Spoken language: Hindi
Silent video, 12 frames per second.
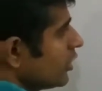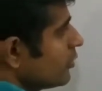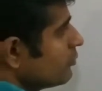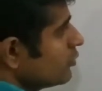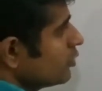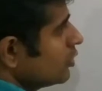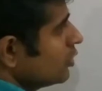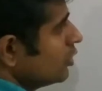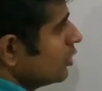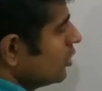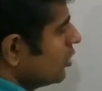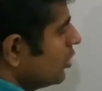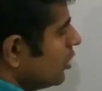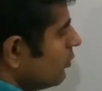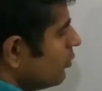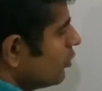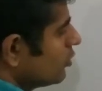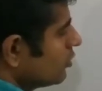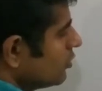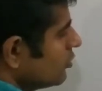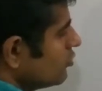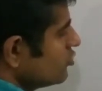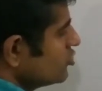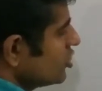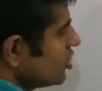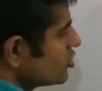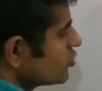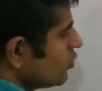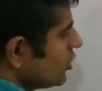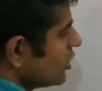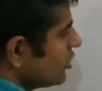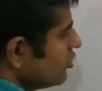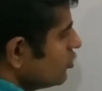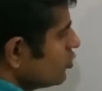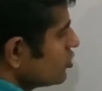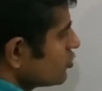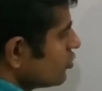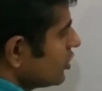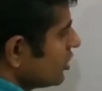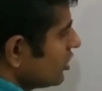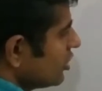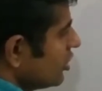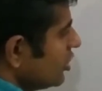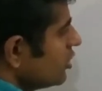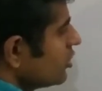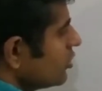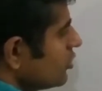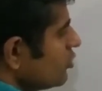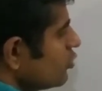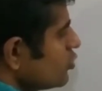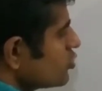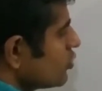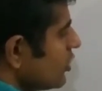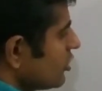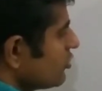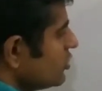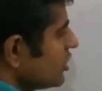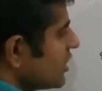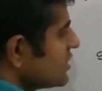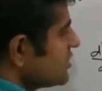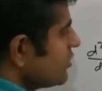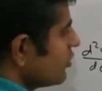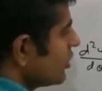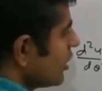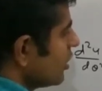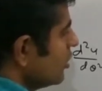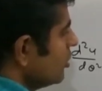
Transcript: एम अपॉन जे स्क्वायर यू स्क्वायर के यू स्क्वायर तो ये कैंसिल हो गया